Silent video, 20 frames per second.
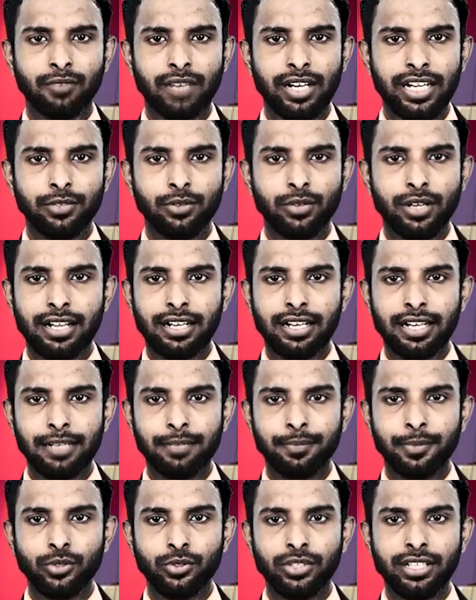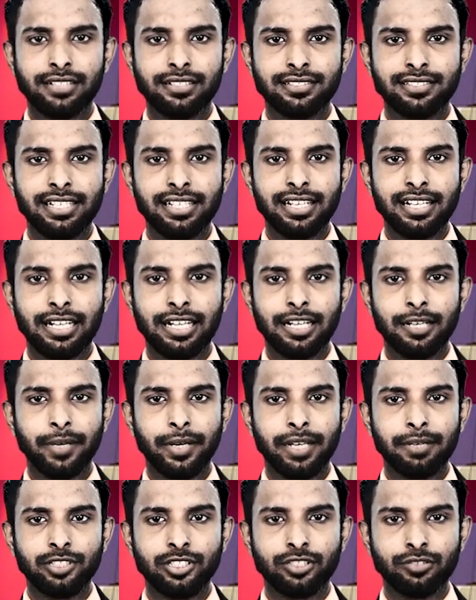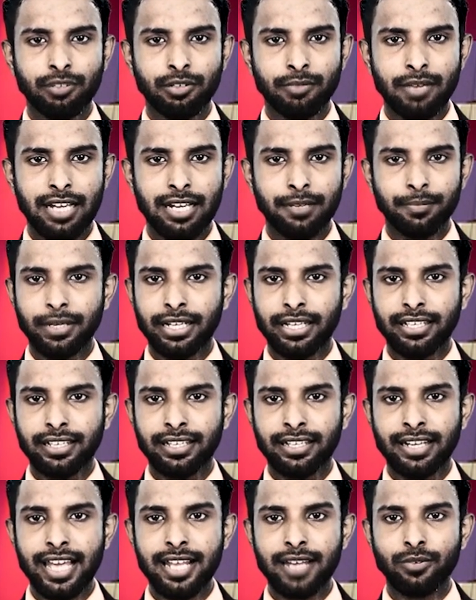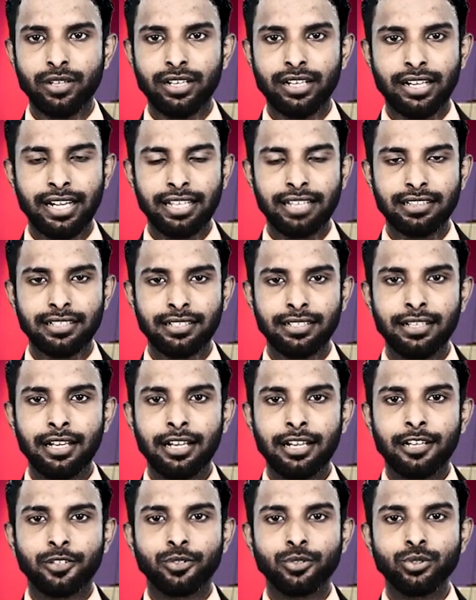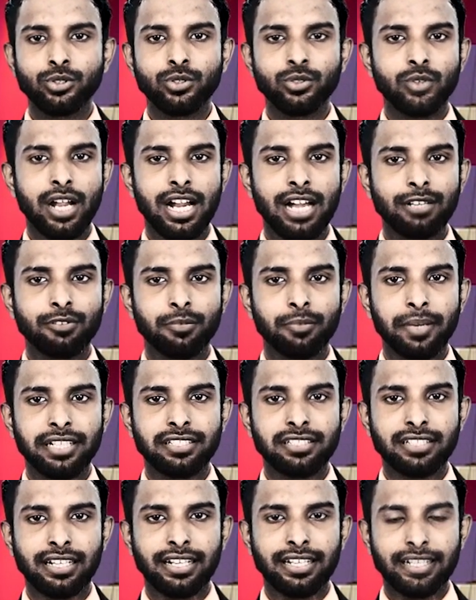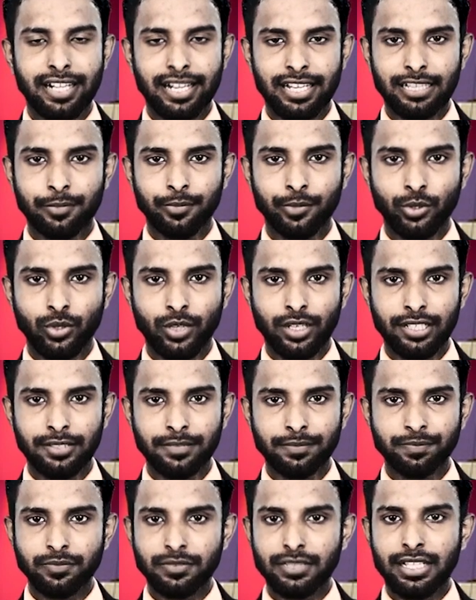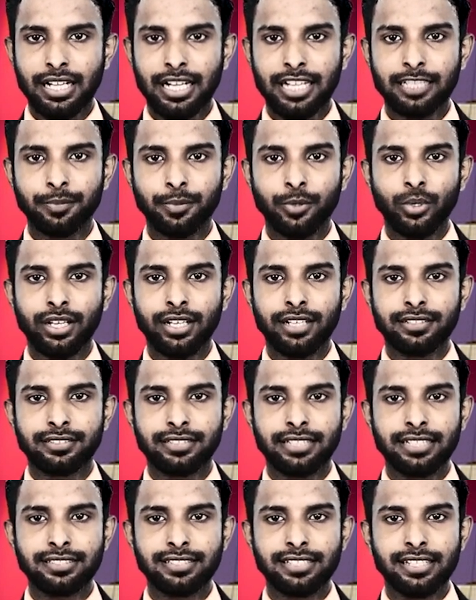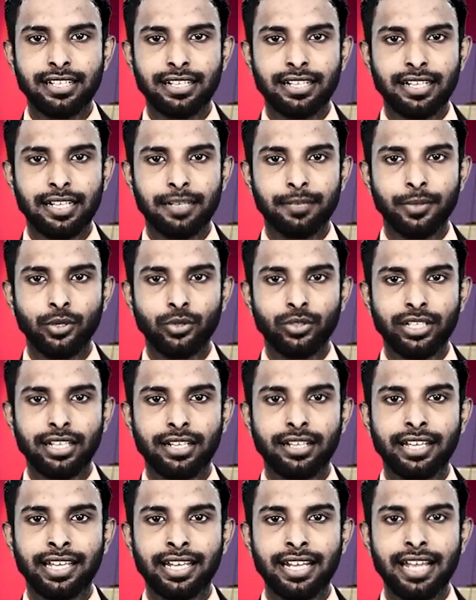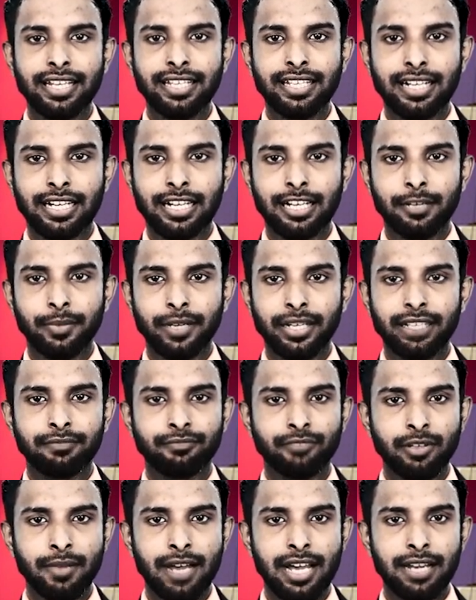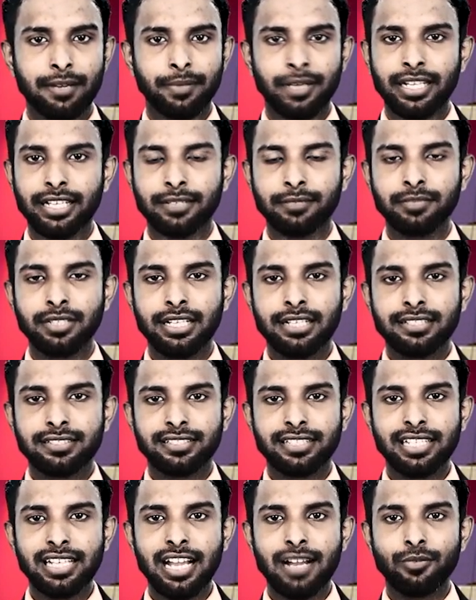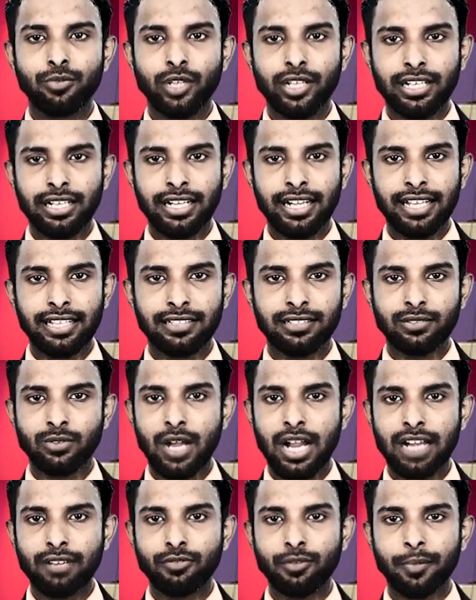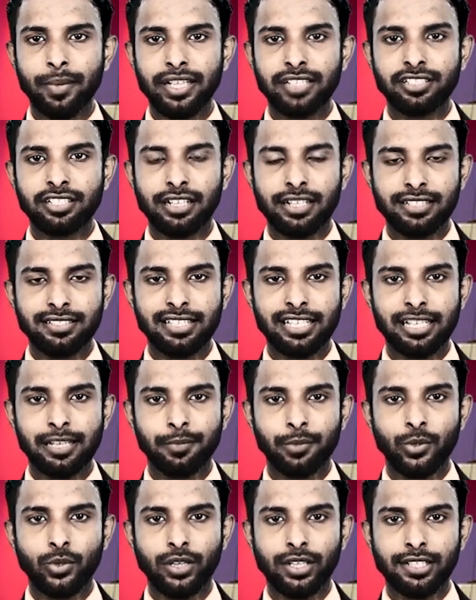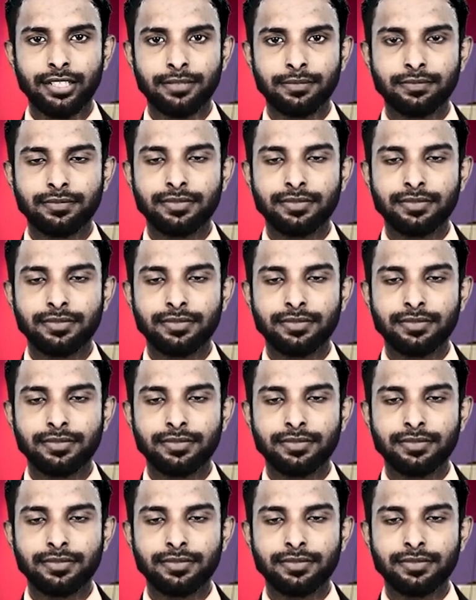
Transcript: வளைகுடா கடற்பகுதியில் சீன கடற்படை மற்றும் விமானப்படை ஈரானுடன் இணைந்து கூட்டு ராணுவ பயிற்சிகளை நடத்தப்போகிறது அதுபோல தென்சீன கடற்பகுதியில் ஈரானிய கடற்படையும் விமானப்படையும் சீனாவுடன் இணைந்து ராணுவ பயிற்சிகளை செய்ய போகிறது